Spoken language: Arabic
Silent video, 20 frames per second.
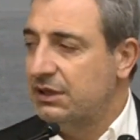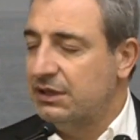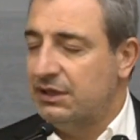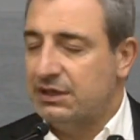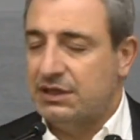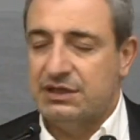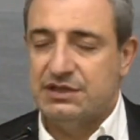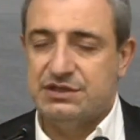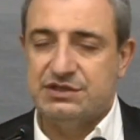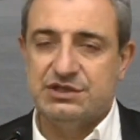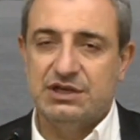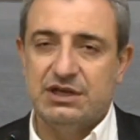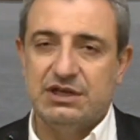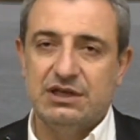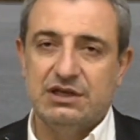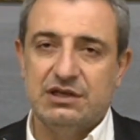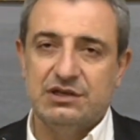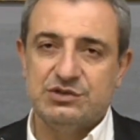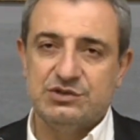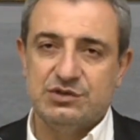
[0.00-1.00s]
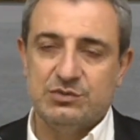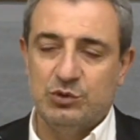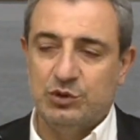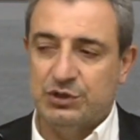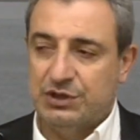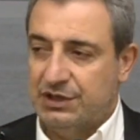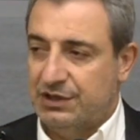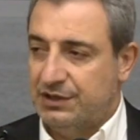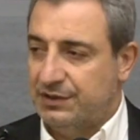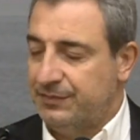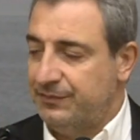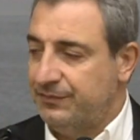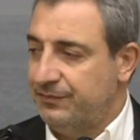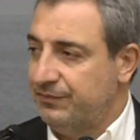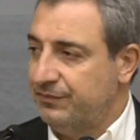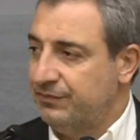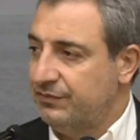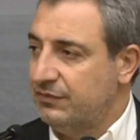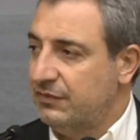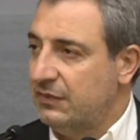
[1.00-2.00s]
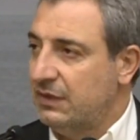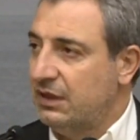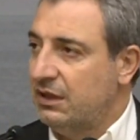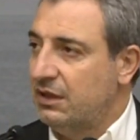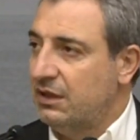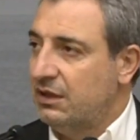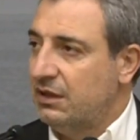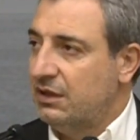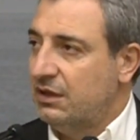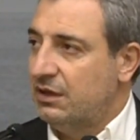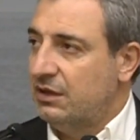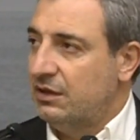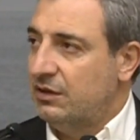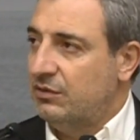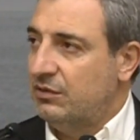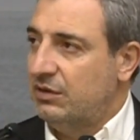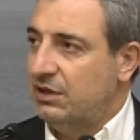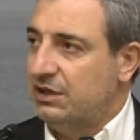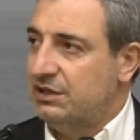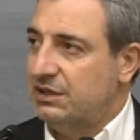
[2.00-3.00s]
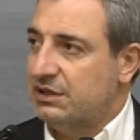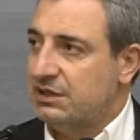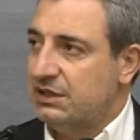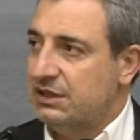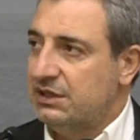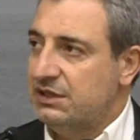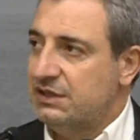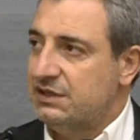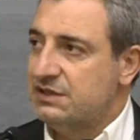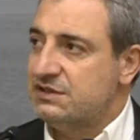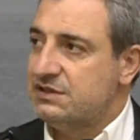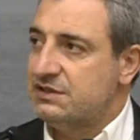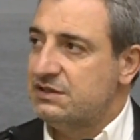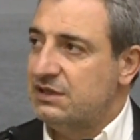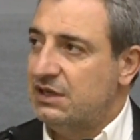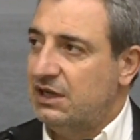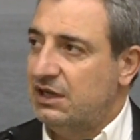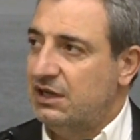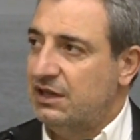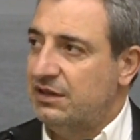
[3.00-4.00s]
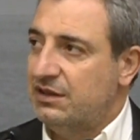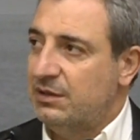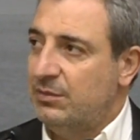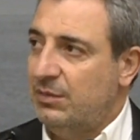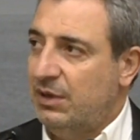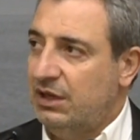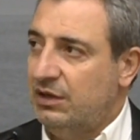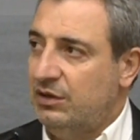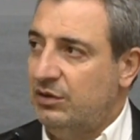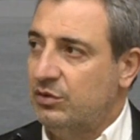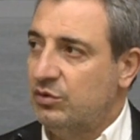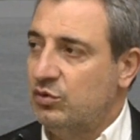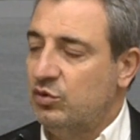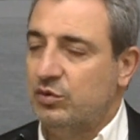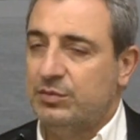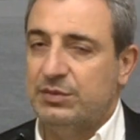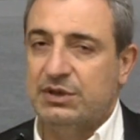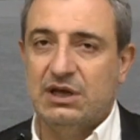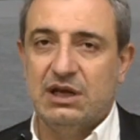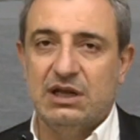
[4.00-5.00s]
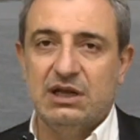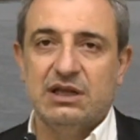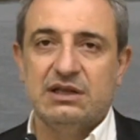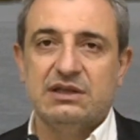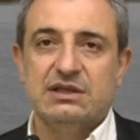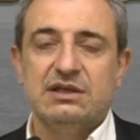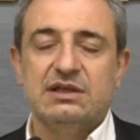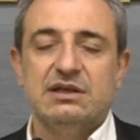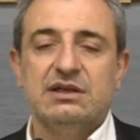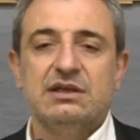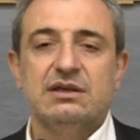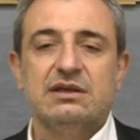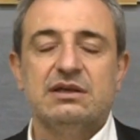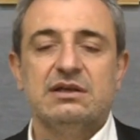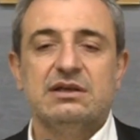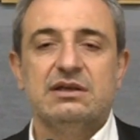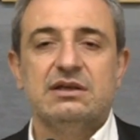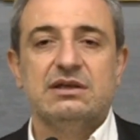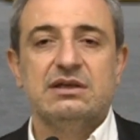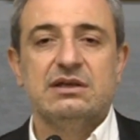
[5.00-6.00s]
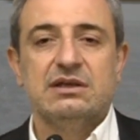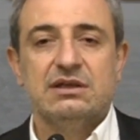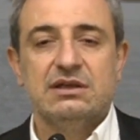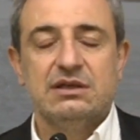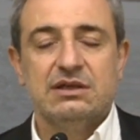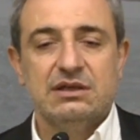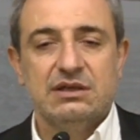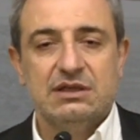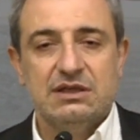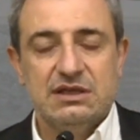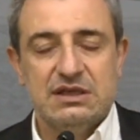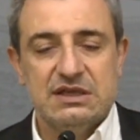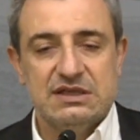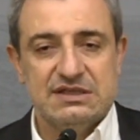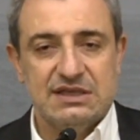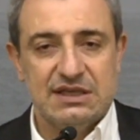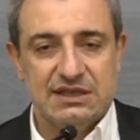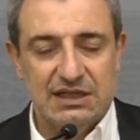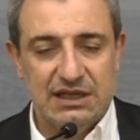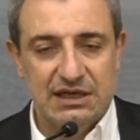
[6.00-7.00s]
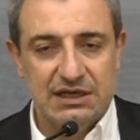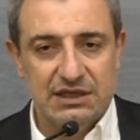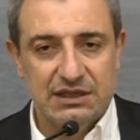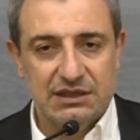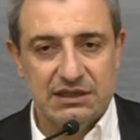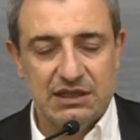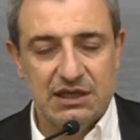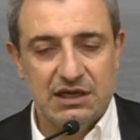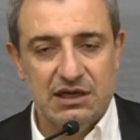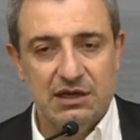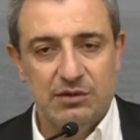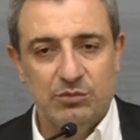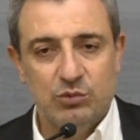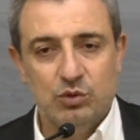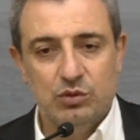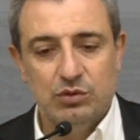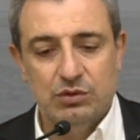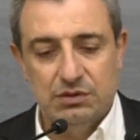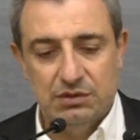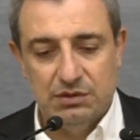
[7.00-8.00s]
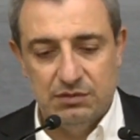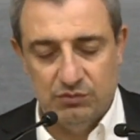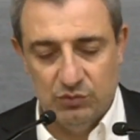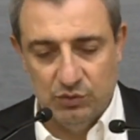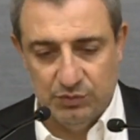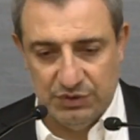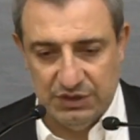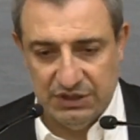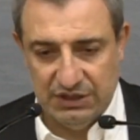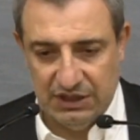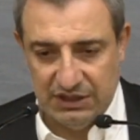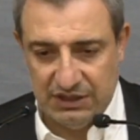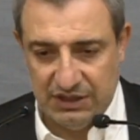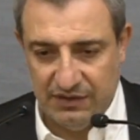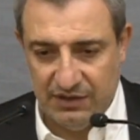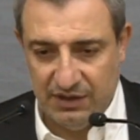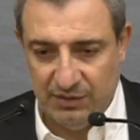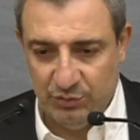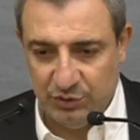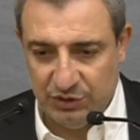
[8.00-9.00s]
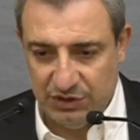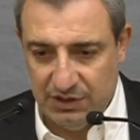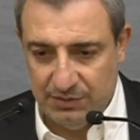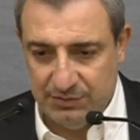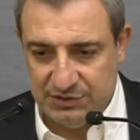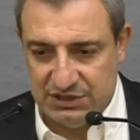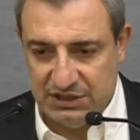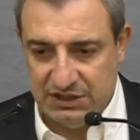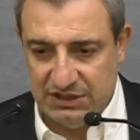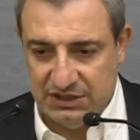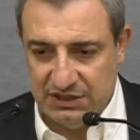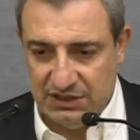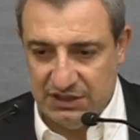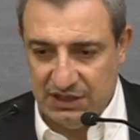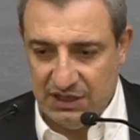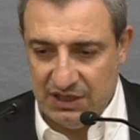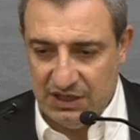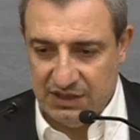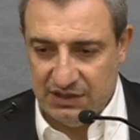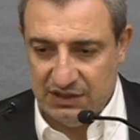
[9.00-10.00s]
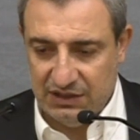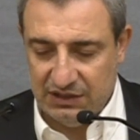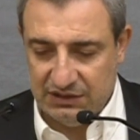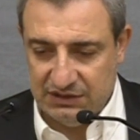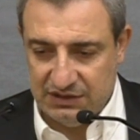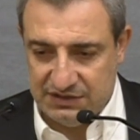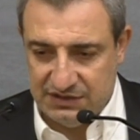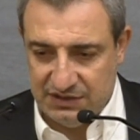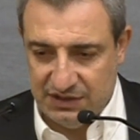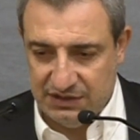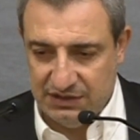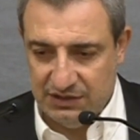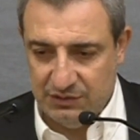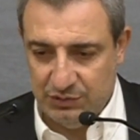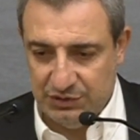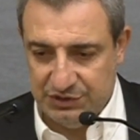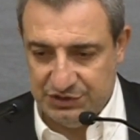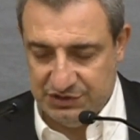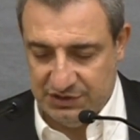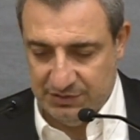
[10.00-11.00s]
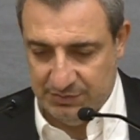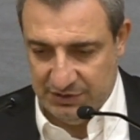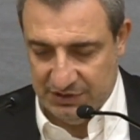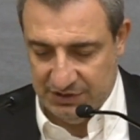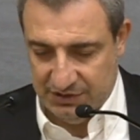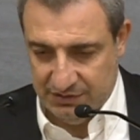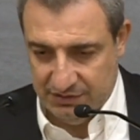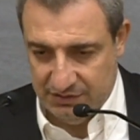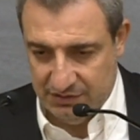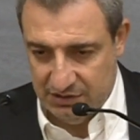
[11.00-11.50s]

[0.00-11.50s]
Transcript: رئيس جديد للجمهورية وهذا الرئيس الذي مع الحكومة التي ستلي انتخابه ممكن أن يضع برنامج للإنقاذ الاقتصادي والاجتماعي